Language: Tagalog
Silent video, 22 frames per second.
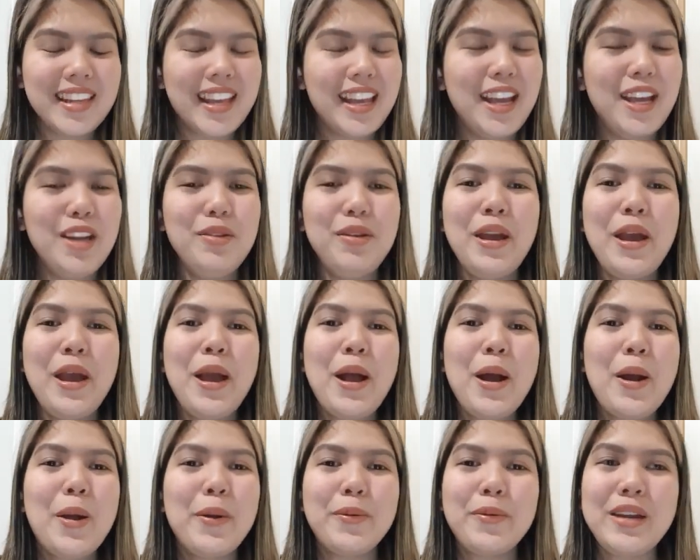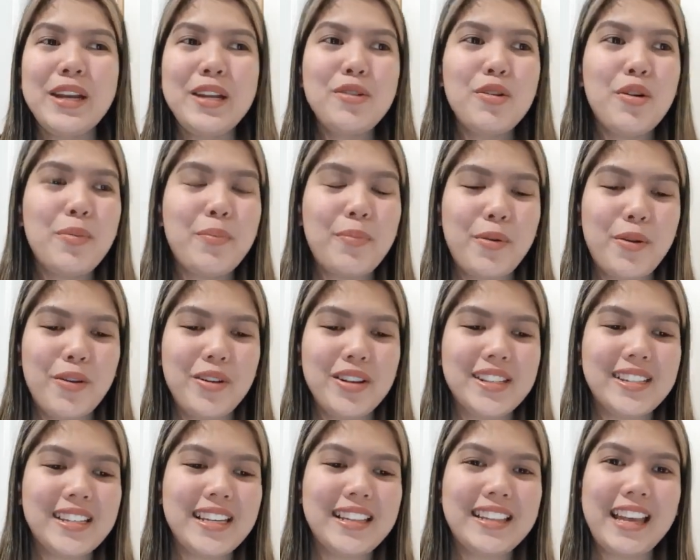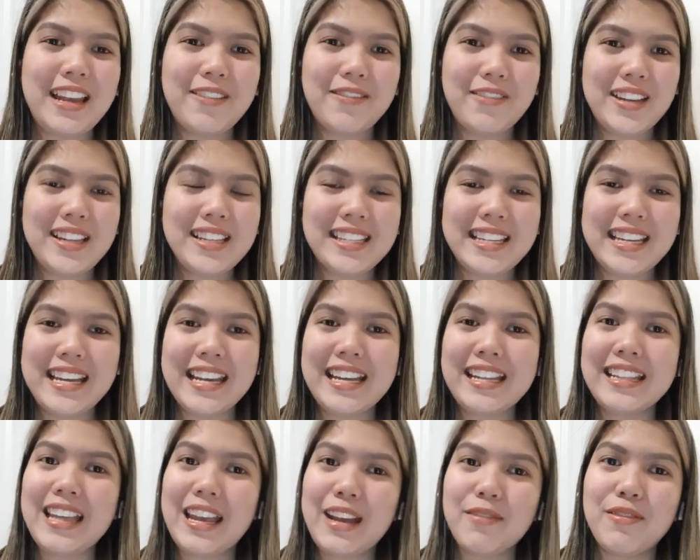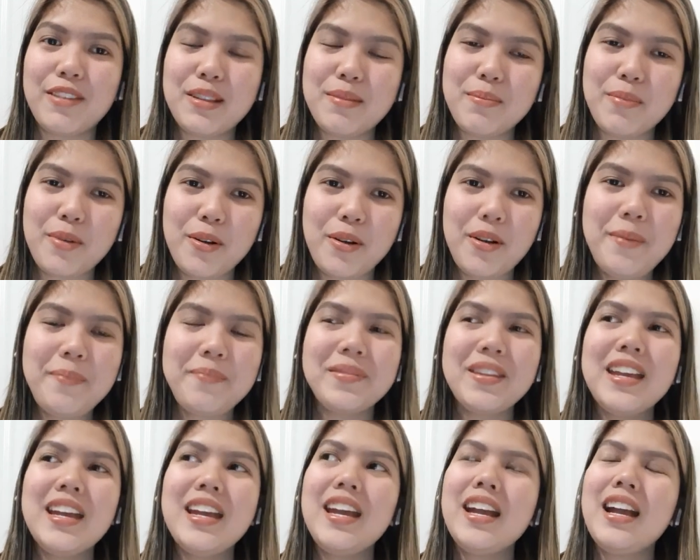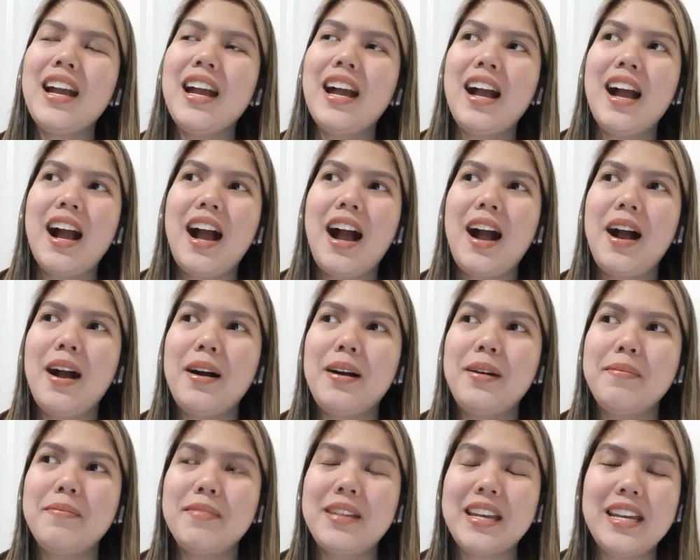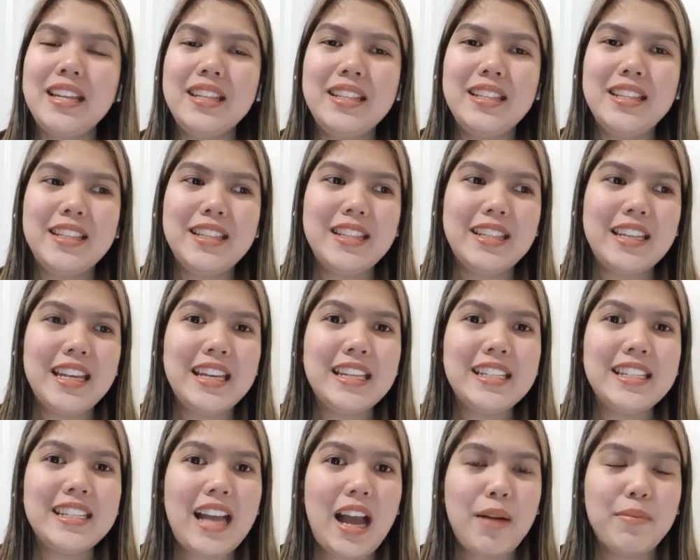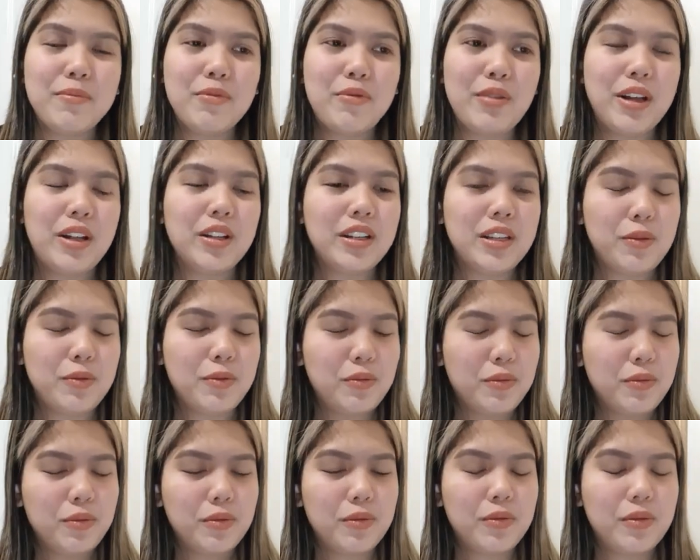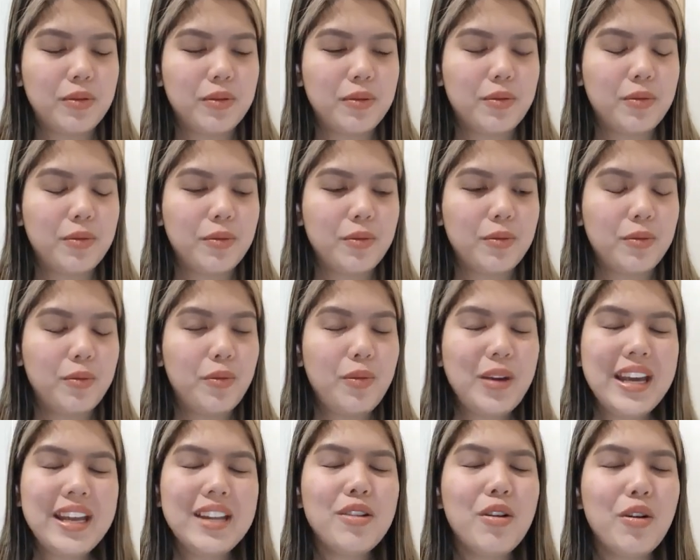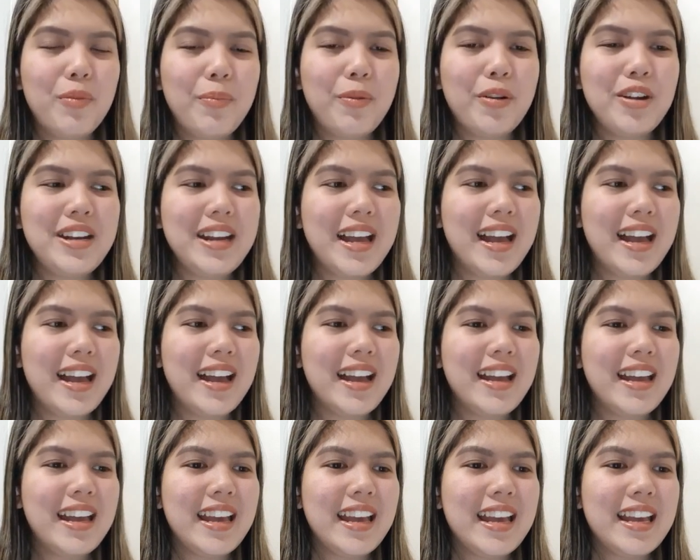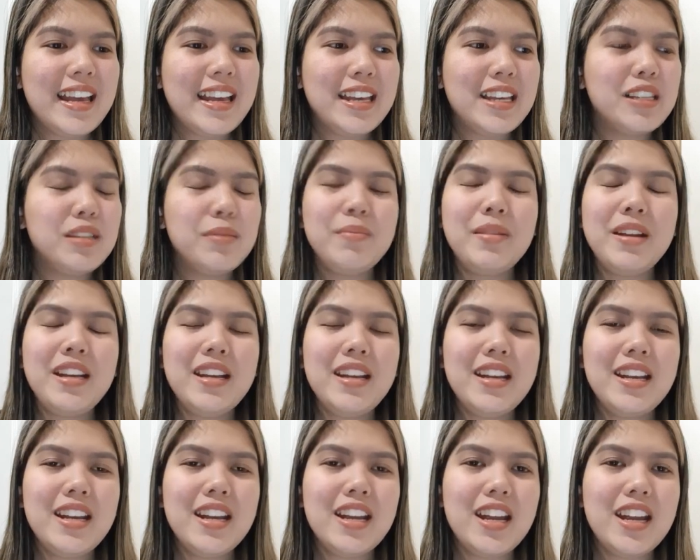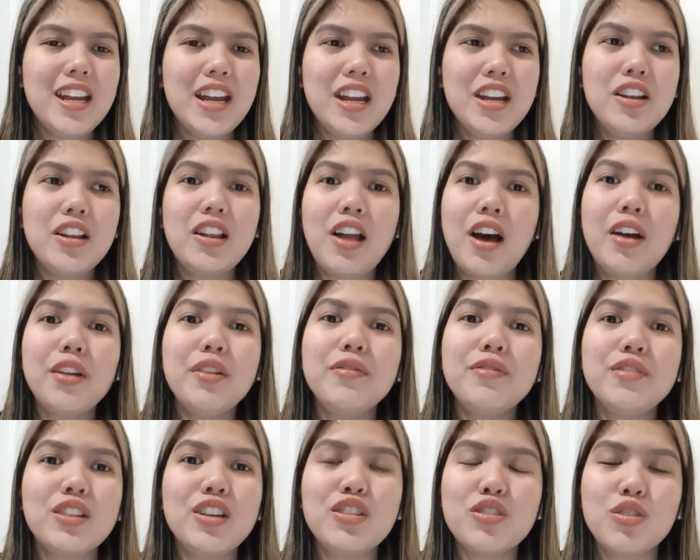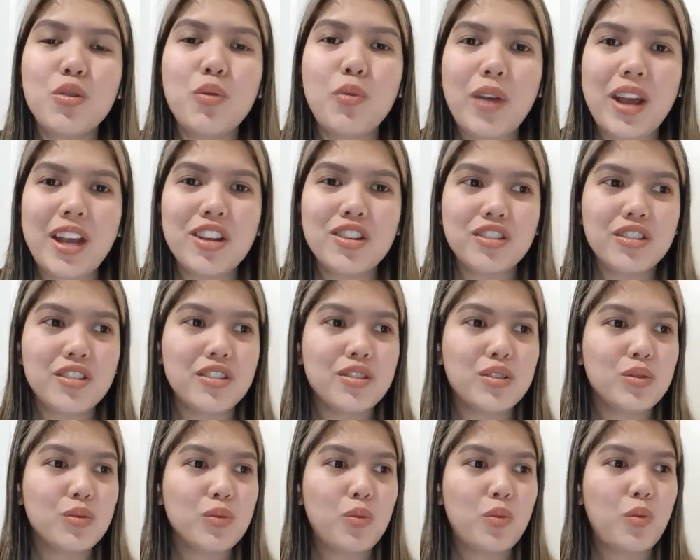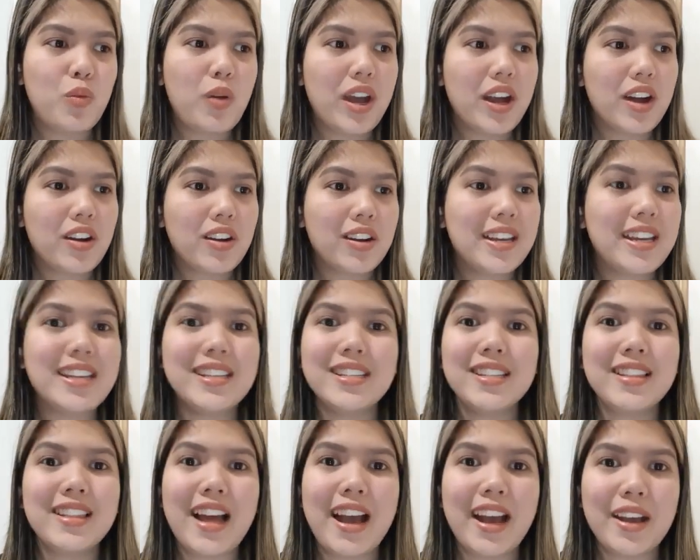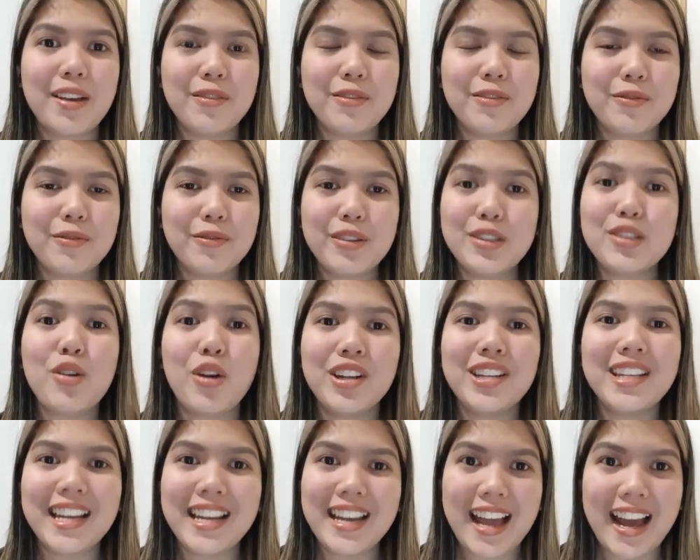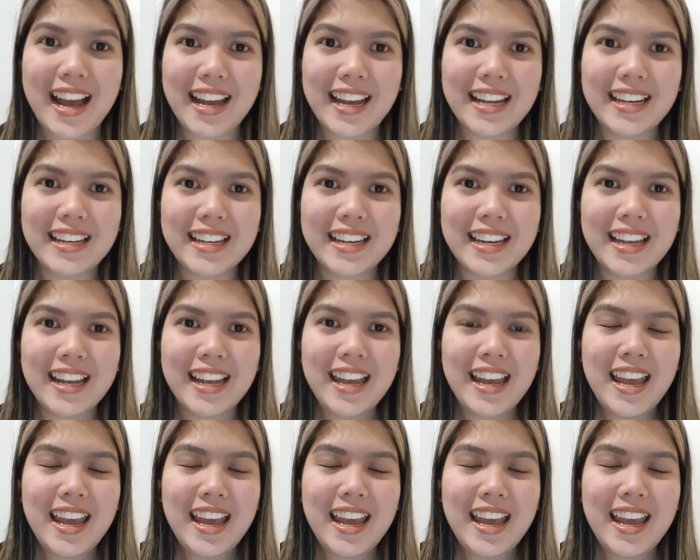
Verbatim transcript: And we know po si David, si King David po, um, in, in Samuel, we know po na he's been in a lot of situations where his life was on the line.